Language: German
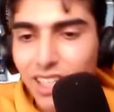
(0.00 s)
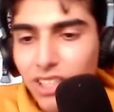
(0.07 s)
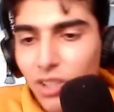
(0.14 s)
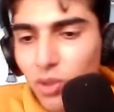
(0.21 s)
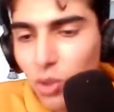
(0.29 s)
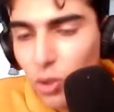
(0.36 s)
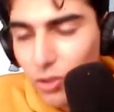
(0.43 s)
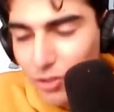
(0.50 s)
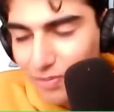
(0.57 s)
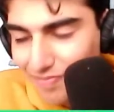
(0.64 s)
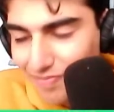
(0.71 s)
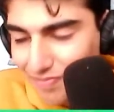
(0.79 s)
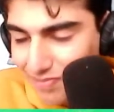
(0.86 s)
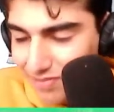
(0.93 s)
Nun gut.
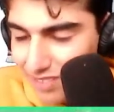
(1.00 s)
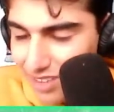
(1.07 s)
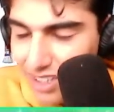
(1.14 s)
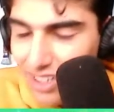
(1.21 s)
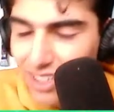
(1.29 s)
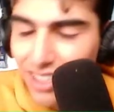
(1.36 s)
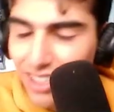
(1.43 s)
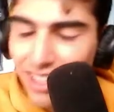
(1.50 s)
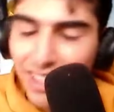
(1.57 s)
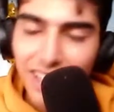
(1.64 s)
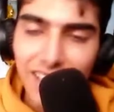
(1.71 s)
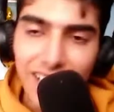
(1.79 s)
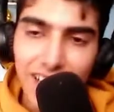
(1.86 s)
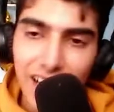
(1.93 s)

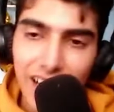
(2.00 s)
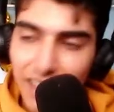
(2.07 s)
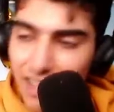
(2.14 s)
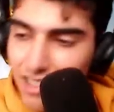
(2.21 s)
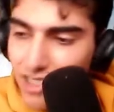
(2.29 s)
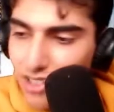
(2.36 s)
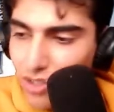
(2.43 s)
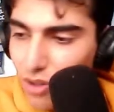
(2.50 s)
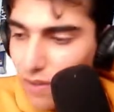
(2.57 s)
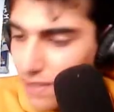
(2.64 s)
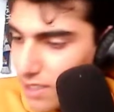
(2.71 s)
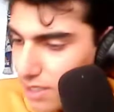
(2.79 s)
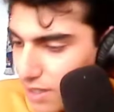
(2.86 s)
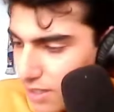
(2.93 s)
Ja, äh, das ist so,
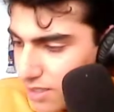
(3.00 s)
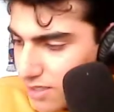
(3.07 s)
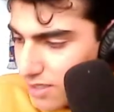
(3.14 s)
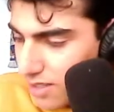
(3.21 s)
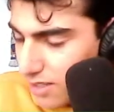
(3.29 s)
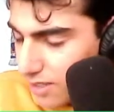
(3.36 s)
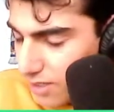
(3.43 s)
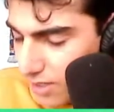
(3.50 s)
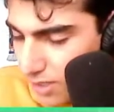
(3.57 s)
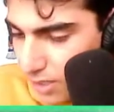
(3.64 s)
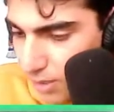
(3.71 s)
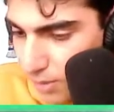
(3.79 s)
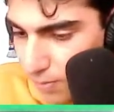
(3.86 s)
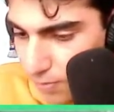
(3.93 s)
was das
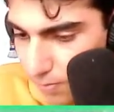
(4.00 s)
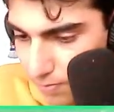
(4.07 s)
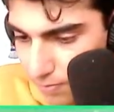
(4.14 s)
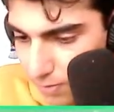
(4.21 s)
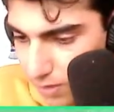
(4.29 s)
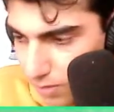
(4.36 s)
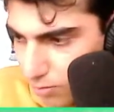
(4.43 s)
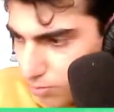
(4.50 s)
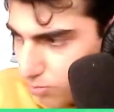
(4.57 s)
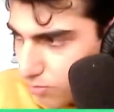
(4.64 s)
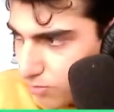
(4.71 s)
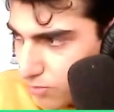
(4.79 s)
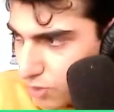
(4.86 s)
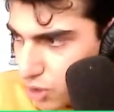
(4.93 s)
Titel
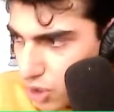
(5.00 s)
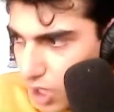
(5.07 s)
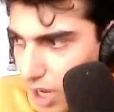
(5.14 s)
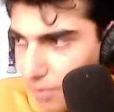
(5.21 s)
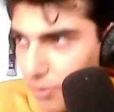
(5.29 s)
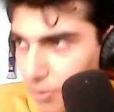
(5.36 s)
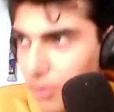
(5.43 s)
beschreibt.